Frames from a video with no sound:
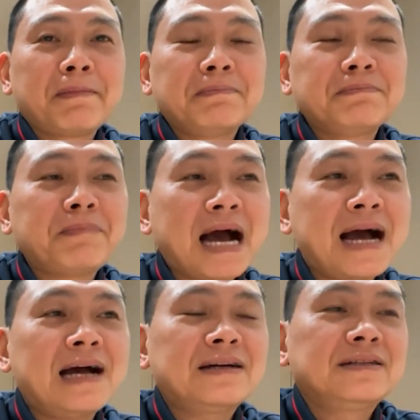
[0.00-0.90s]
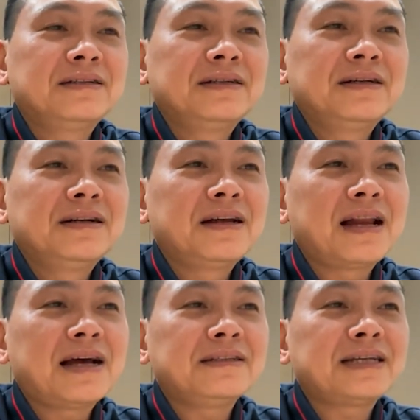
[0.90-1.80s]
ba
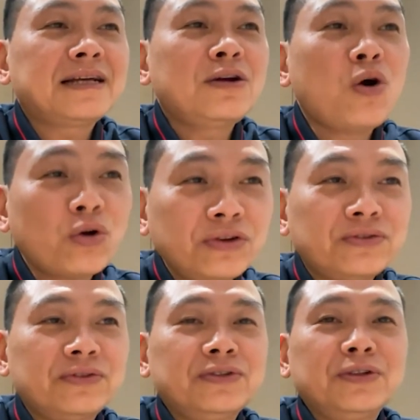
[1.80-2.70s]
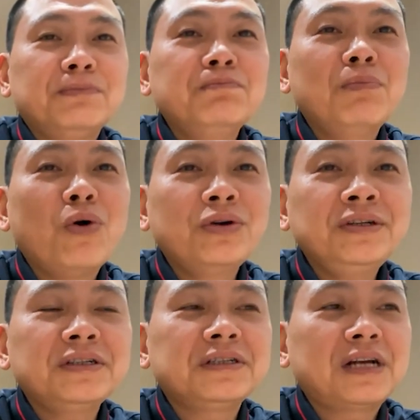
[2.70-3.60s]
là chánh ngôn, bốn
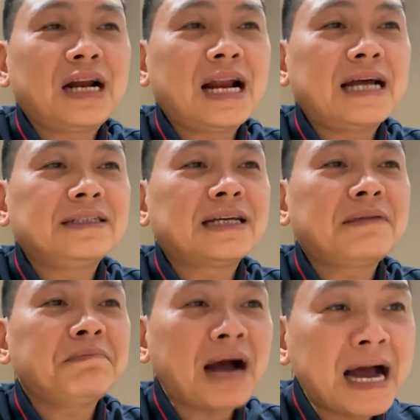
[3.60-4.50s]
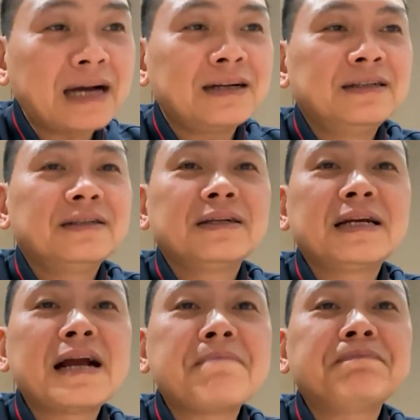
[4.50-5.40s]
là chánh mạng,
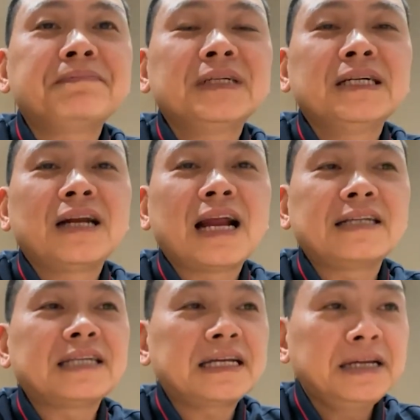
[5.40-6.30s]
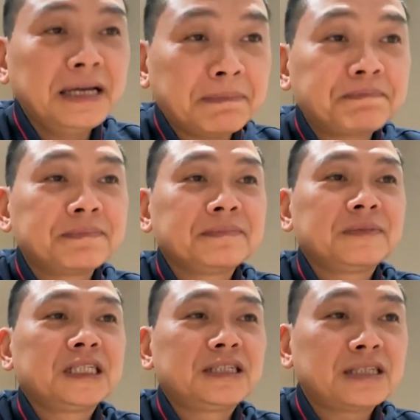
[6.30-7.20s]
năm là chánh nghiệp,
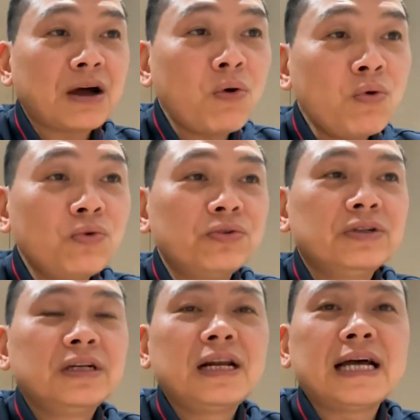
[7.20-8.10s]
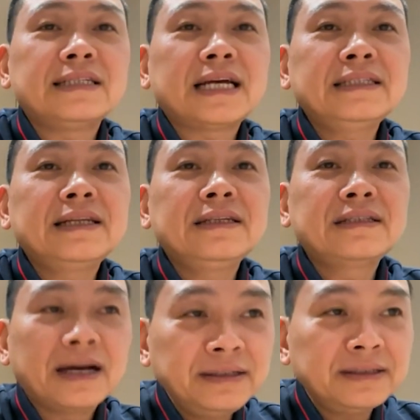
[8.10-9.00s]
sáu là chánh tinh tấn,